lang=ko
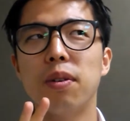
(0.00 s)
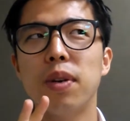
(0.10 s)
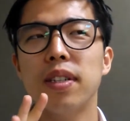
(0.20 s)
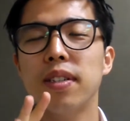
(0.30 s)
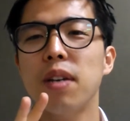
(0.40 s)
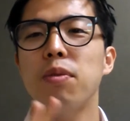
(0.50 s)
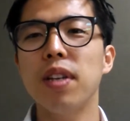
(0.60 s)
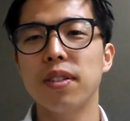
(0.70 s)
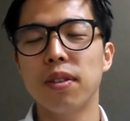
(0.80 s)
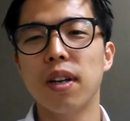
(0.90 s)
회사 세 군데
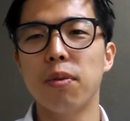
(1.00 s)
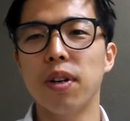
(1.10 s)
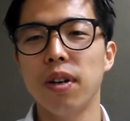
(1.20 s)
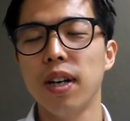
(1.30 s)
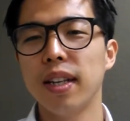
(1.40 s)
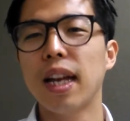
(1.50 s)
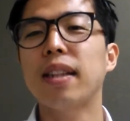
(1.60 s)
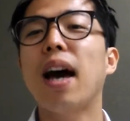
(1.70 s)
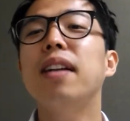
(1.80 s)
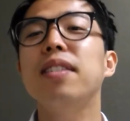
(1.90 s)
있었다고요. 다
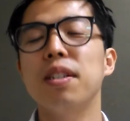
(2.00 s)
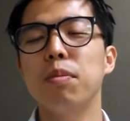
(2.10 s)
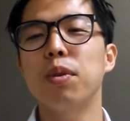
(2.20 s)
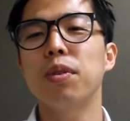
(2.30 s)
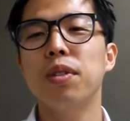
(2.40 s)
다른 직무로.